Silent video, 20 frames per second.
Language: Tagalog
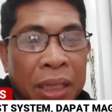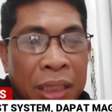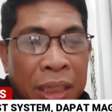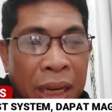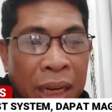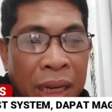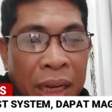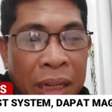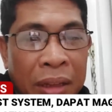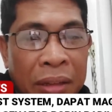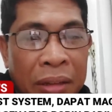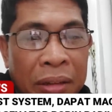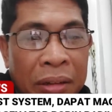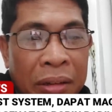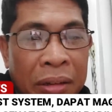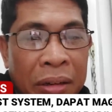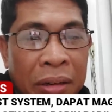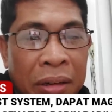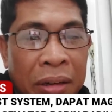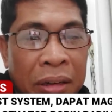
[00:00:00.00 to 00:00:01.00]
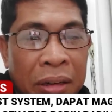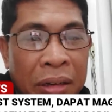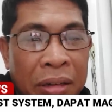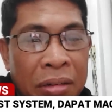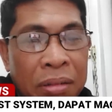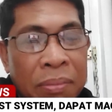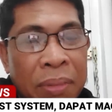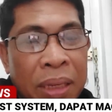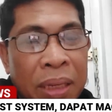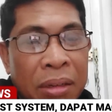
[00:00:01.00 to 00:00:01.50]
Senator
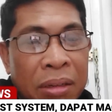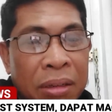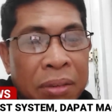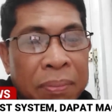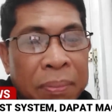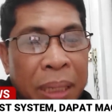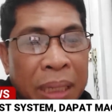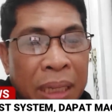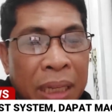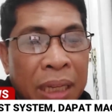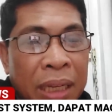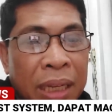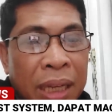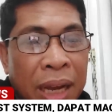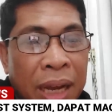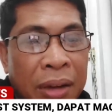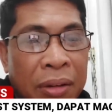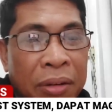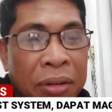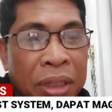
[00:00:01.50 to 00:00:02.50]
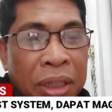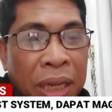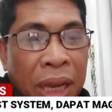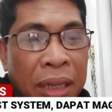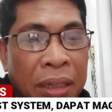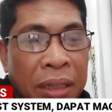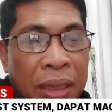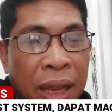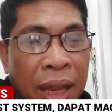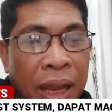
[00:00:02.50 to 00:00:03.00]
Robin Hood Padilla on
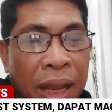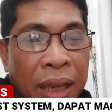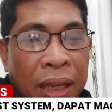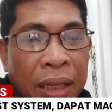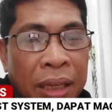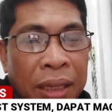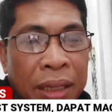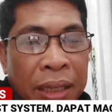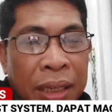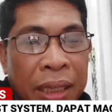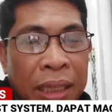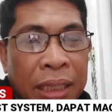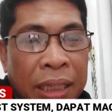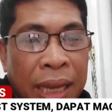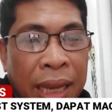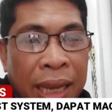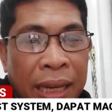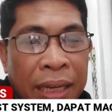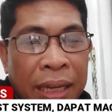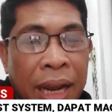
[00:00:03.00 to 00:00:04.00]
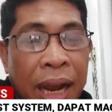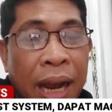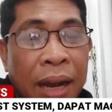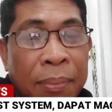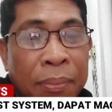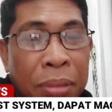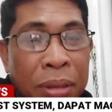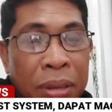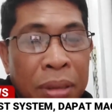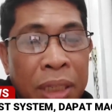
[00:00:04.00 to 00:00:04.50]
Sunday, said
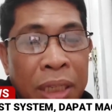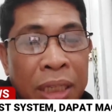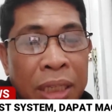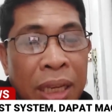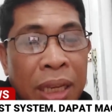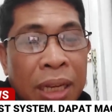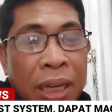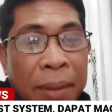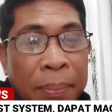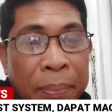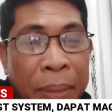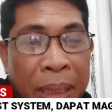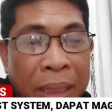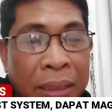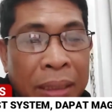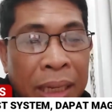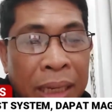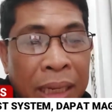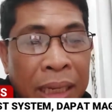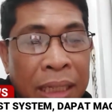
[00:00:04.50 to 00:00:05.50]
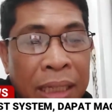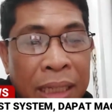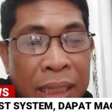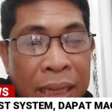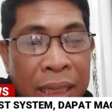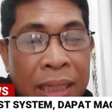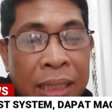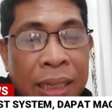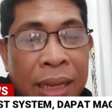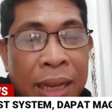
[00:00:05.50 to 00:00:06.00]
abolishing the party list
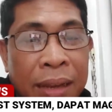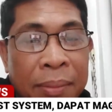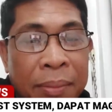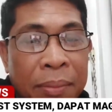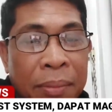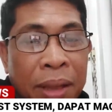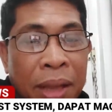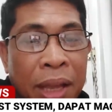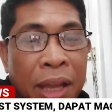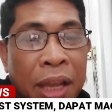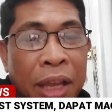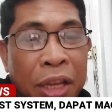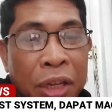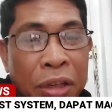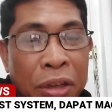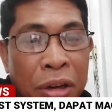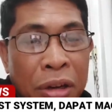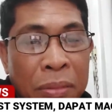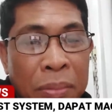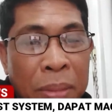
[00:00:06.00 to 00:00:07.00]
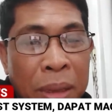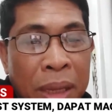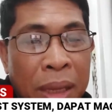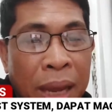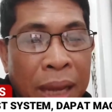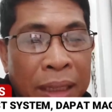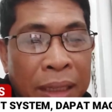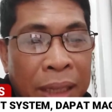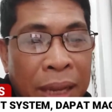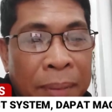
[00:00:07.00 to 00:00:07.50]
system should
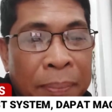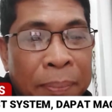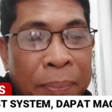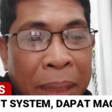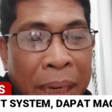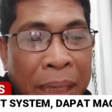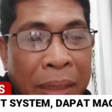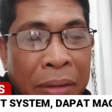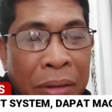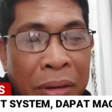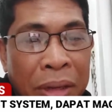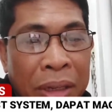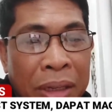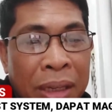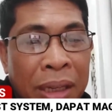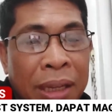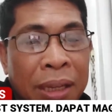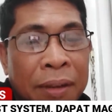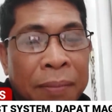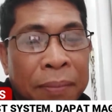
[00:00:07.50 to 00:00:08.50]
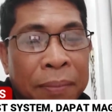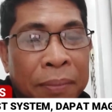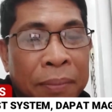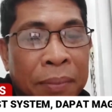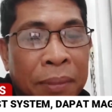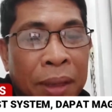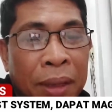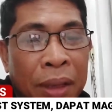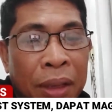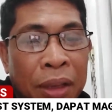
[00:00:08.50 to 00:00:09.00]
be a top priority.
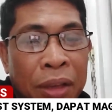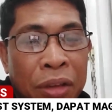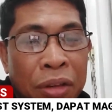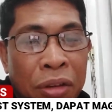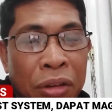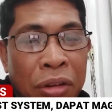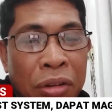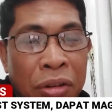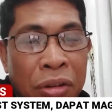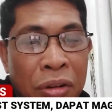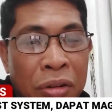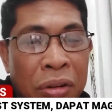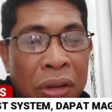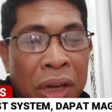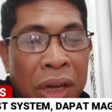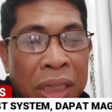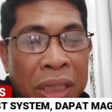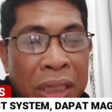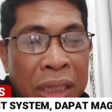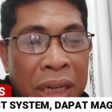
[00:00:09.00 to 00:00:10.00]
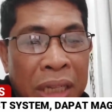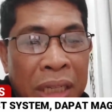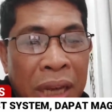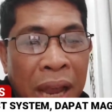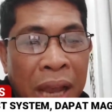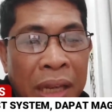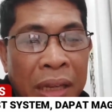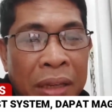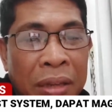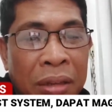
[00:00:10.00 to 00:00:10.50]
Should Congress
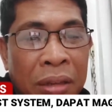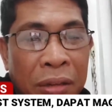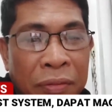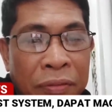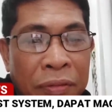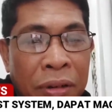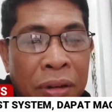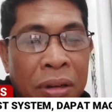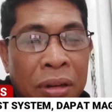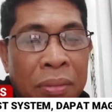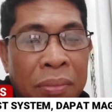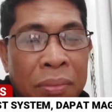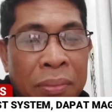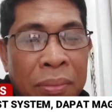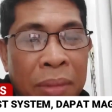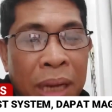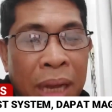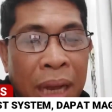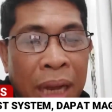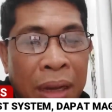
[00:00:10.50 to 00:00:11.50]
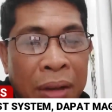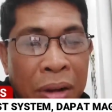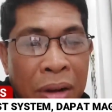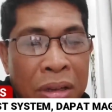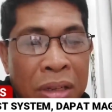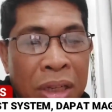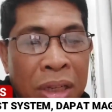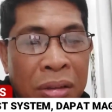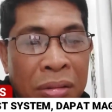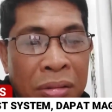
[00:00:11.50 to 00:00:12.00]
decide to form a
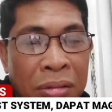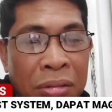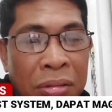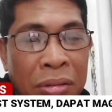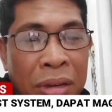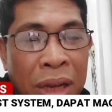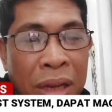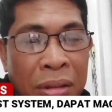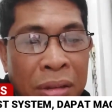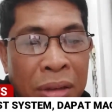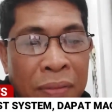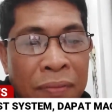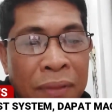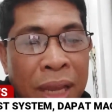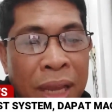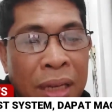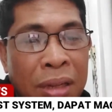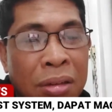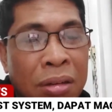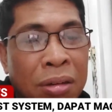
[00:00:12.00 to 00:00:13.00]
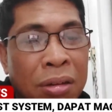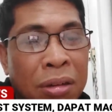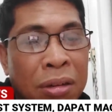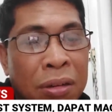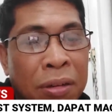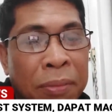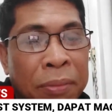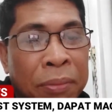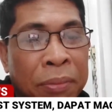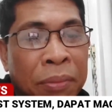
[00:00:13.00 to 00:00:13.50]
constitutional
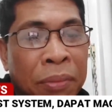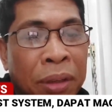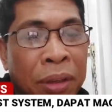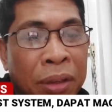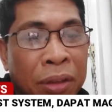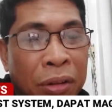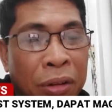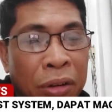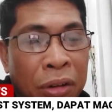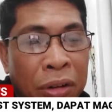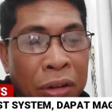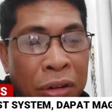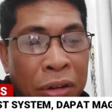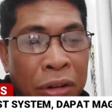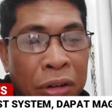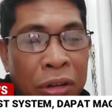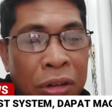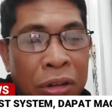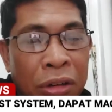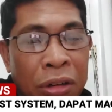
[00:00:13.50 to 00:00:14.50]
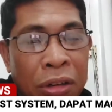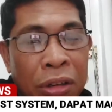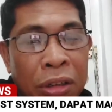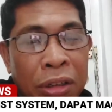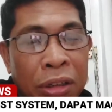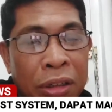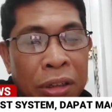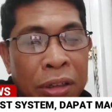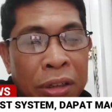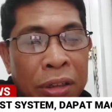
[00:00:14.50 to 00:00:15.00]
convention or
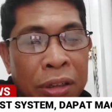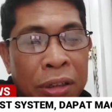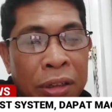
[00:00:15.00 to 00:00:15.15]
CONCON